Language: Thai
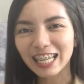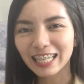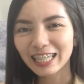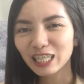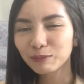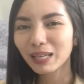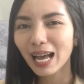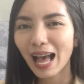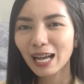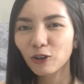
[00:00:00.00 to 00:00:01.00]
อย่าลืมนะ
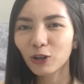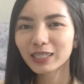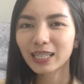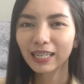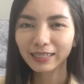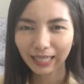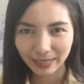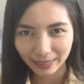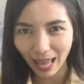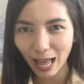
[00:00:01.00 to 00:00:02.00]
คะ กดติด
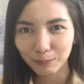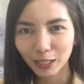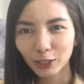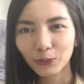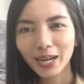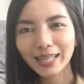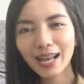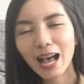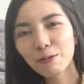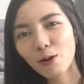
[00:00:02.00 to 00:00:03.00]
ตามกันด้วยนะ
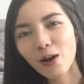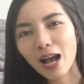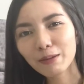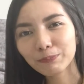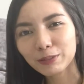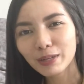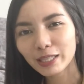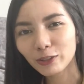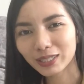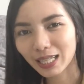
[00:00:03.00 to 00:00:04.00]
คะ เพราะว่าเพื่อ
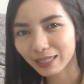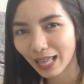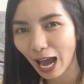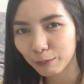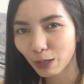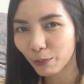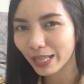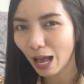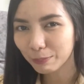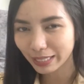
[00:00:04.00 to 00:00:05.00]
นๆ กดติดตามเนี่ยเว
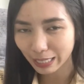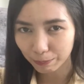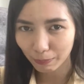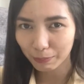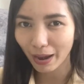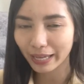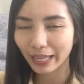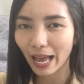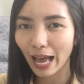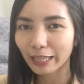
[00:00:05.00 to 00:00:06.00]
ลามีคลิปใหม่ๆ
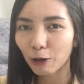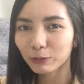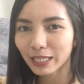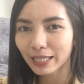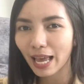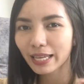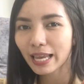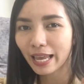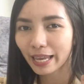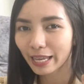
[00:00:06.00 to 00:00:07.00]
นะคะ เราจะได้
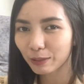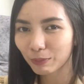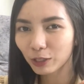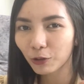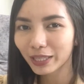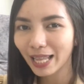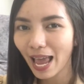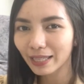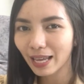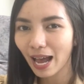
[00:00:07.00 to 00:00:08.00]
เห็นเป็นคนแร
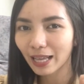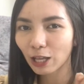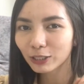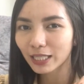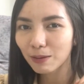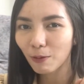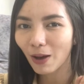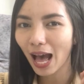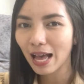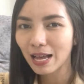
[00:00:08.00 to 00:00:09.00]
กนะคะ เราจะได้แบบ
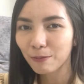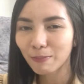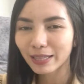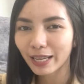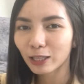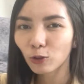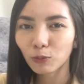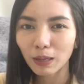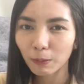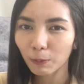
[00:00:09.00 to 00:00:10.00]
ว่ามาเรียนรู้
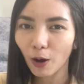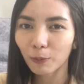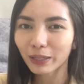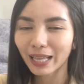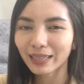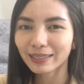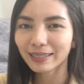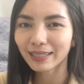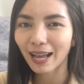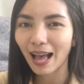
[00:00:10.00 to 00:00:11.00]
ไปพร้อมๆกันเล
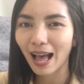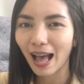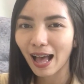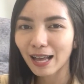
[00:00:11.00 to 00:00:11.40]
ยนะคะ